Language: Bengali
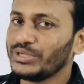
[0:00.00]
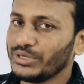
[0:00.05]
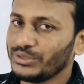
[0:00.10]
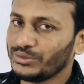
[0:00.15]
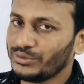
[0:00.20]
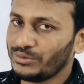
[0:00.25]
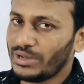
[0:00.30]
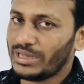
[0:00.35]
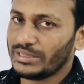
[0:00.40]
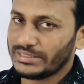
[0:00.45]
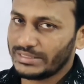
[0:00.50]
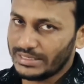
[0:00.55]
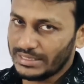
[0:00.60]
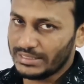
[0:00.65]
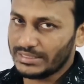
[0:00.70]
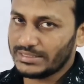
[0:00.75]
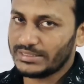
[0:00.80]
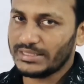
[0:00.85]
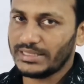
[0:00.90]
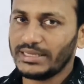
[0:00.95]
থেকে তো আজ
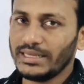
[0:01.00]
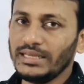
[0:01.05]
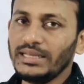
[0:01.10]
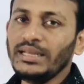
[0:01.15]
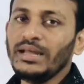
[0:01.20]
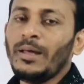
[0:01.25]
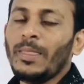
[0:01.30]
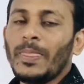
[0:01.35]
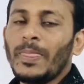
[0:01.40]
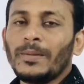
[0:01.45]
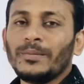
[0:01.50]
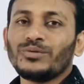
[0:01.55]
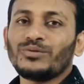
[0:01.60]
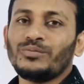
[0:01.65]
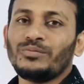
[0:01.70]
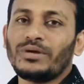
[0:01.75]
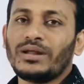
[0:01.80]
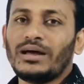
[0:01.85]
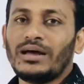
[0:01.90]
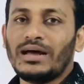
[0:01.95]
ক্লাস থেকেই
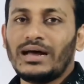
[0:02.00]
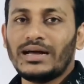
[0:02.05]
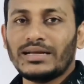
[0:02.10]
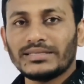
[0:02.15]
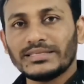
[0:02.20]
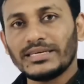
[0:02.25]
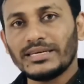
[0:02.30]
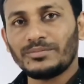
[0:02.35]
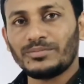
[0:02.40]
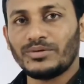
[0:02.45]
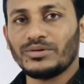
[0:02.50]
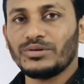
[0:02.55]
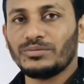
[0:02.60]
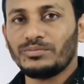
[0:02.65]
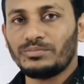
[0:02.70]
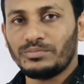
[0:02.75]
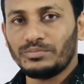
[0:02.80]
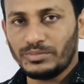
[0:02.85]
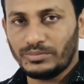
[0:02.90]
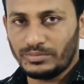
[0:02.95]
তোমরা আজকের
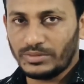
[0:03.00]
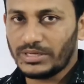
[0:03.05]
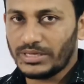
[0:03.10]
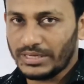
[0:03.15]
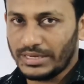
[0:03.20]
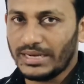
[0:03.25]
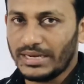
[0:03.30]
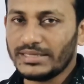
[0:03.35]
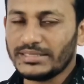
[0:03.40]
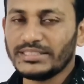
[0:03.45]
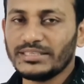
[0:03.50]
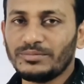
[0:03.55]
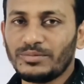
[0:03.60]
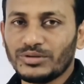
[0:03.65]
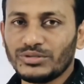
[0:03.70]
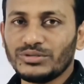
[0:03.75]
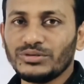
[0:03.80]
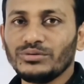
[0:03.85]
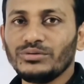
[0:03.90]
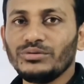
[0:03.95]
ক্লাসে যে
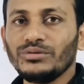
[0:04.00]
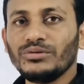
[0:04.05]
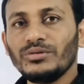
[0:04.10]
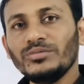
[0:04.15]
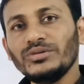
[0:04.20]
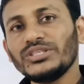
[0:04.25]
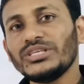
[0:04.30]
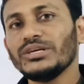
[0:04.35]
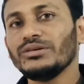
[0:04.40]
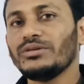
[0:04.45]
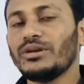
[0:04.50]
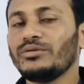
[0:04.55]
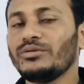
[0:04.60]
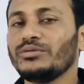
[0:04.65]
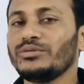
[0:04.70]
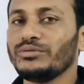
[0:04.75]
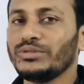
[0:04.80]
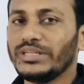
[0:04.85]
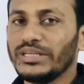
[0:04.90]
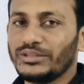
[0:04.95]
প্রশ্নগুলো করবো সেগুলোর
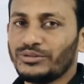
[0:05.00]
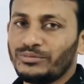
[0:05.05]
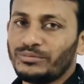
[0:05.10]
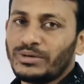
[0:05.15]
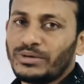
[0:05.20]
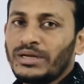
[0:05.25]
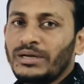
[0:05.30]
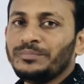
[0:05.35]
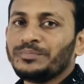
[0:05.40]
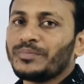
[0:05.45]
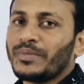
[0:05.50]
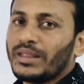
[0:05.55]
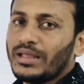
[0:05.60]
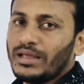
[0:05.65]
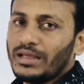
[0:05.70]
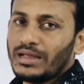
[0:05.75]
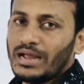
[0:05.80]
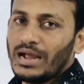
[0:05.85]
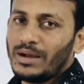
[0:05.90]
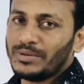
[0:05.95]
উত্তর দিয়ে তোমরা
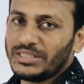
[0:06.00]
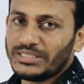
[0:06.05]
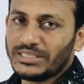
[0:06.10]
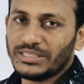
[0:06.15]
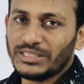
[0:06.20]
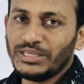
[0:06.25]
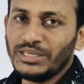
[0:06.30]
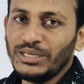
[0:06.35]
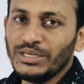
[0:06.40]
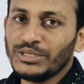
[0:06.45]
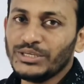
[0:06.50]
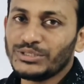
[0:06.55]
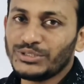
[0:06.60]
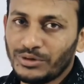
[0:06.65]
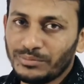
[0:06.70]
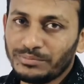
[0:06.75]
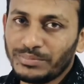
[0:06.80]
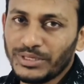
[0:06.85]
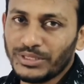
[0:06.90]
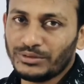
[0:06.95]
আমাদের সাথে
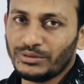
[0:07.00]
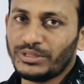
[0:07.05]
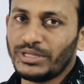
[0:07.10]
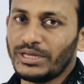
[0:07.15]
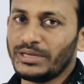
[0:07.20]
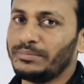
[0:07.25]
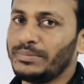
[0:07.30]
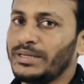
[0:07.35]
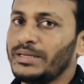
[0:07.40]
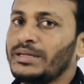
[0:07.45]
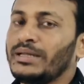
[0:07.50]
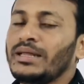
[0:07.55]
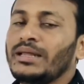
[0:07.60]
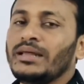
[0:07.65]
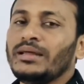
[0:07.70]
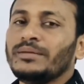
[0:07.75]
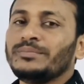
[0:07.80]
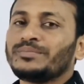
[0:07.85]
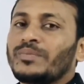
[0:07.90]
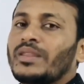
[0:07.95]
সম্পৃক্ত থাকবে
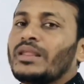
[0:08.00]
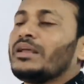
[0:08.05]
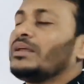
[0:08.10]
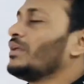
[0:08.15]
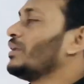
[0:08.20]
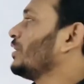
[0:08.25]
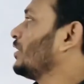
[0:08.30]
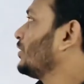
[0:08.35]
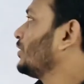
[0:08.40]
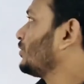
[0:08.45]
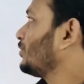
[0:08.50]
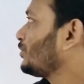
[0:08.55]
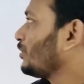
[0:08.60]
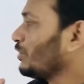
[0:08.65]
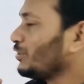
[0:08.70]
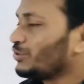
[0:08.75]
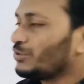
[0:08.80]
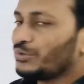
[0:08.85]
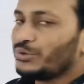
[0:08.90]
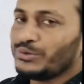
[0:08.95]
তো
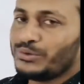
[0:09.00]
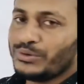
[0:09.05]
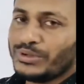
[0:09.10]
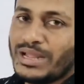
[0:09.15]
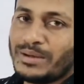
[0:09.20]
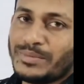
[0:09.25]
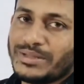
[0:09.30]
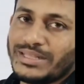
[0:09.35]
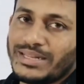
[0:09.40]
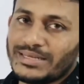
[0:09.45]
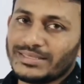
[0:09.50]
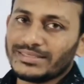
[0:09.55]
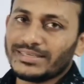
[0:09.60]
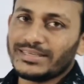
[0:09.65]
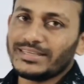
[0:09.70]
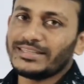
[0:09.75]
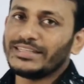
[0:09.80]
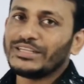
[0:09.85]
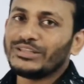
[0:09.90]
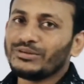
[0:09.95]
চলো শুরু করি আমাদের
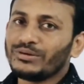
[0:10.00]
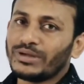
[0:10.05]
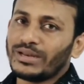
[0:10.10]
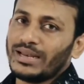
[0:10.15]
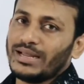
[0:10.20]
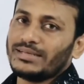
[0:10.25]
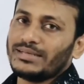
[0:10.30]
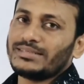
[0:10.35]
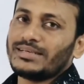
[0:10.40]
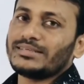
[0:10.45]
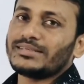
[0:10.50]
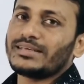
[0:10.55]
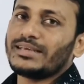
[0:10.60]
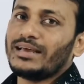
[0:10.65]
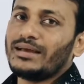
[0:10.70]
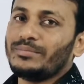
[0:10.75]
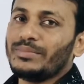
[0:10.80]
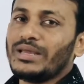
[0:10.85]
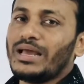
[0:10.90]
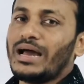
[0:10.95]
আজকের দ্বিতীয় ক্লাস আজকে
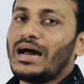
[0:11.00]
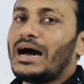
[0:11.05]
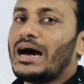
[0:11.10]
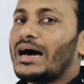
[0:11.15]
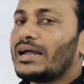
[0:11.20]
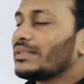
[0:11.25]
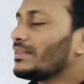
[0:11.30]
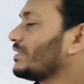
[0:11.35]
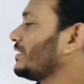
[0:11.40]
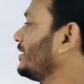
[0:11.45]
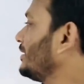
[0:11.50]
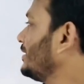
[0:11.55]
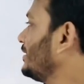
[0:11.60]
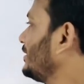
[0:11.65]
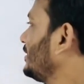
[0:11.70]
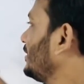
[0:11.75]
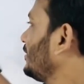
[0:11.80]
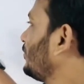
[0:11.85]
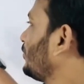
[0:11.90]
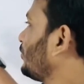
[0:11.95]
আমি আর
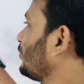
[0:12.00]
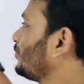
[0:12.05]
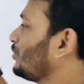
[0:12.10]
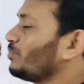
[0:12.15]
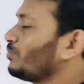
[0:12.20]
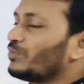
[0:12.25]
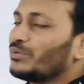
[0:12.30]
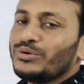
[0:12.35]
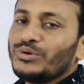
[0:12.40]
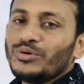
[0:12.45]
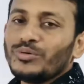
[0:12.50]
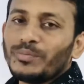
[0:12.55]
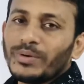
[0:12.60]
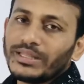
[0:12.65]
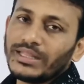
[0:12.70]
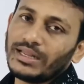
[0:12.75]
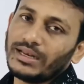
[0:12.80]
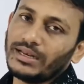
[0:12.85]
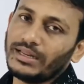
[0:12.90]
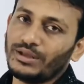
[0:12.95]
তিনটি গুরুত্বপূর্ণ
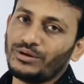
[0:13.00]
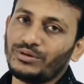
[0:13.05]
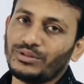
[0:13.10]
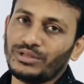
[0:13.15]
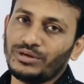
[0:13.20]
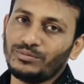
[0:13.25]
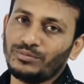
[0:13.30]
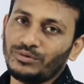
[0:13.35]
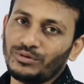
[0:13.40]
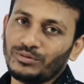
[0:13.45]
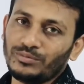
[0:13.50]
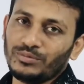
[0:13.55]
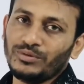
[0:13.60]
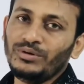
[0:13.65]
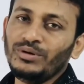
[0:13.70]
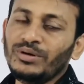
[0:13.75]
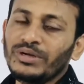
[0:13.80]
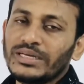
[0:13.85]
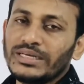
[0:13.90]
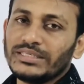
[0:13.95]
উপাদান নিয়ে কথা বলবো
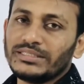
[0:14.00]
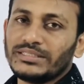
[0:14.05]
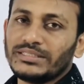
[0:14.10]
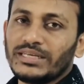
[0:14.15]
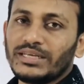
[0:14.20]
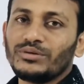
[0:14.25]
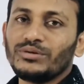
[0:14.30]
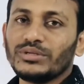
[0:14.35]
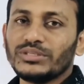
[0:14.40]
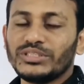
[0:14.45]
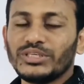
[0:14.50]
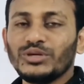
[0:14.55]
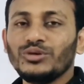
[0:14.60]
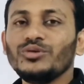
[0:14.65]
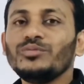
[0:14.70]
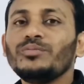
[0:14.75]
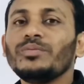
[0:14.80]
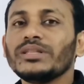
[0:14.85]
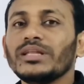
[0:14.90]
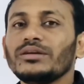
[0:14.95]
যে যে
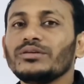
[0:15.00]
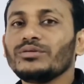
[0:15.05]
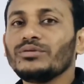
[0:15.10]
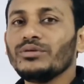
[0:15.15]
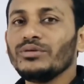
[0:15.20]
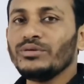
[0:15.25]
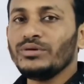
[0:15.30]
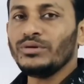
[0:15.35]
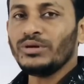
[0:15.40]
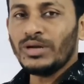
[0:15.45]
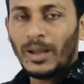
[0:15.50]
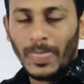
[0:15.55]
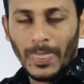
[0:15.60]
উপাদানগুলোর